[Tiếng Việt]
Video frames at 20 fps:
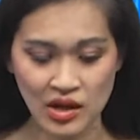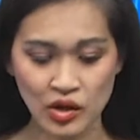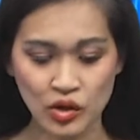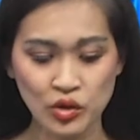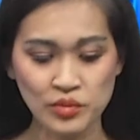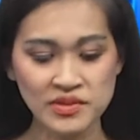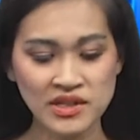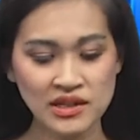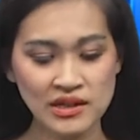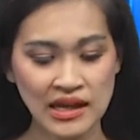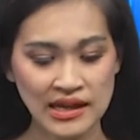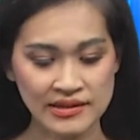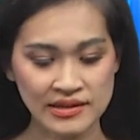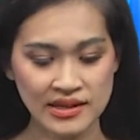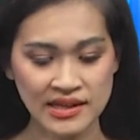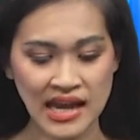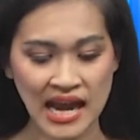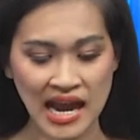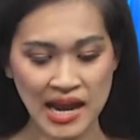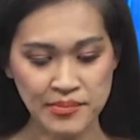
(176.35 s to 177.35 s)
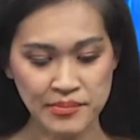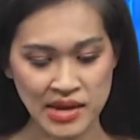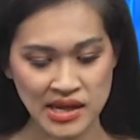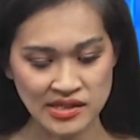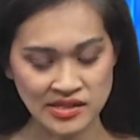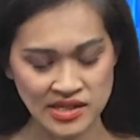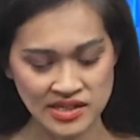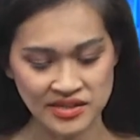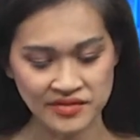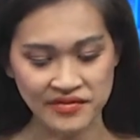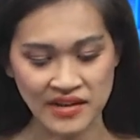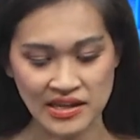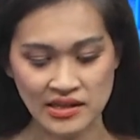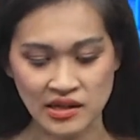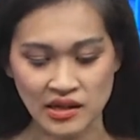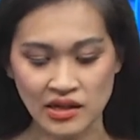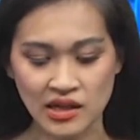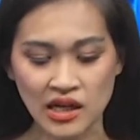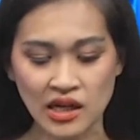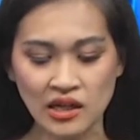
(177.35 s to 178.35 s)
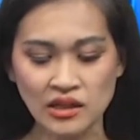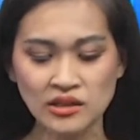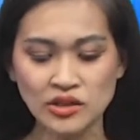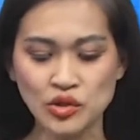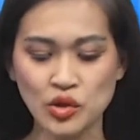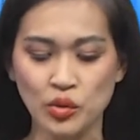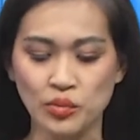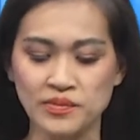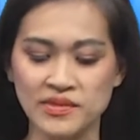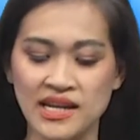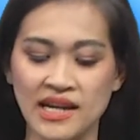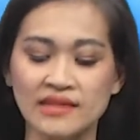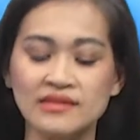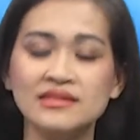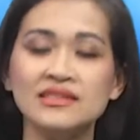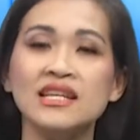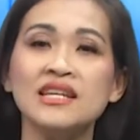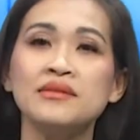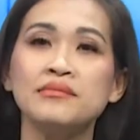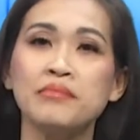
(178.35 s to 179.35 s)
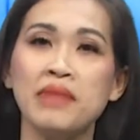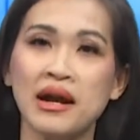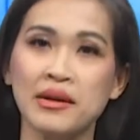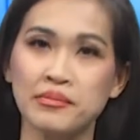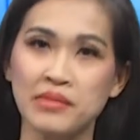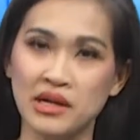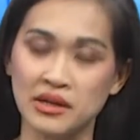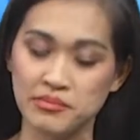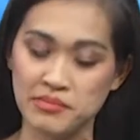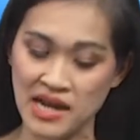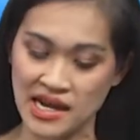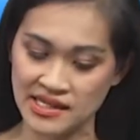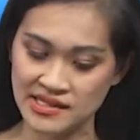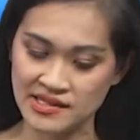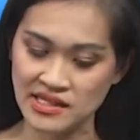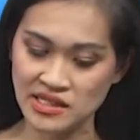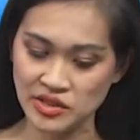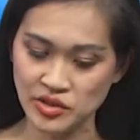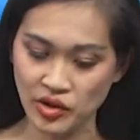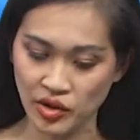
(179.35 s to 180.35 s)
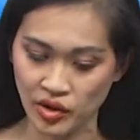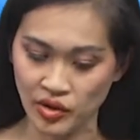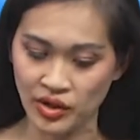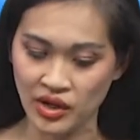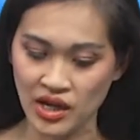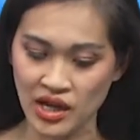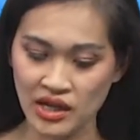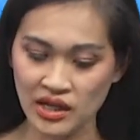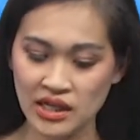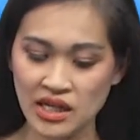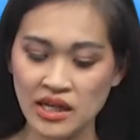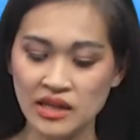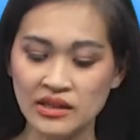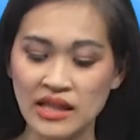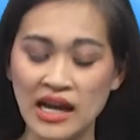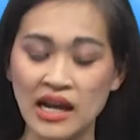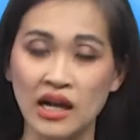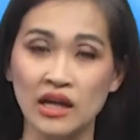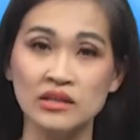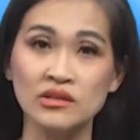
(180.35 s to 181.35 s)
cũng như là những cái iMessage và những cái ứng dụng dụng nhắn tin bằng mật mã Signal khi ta ở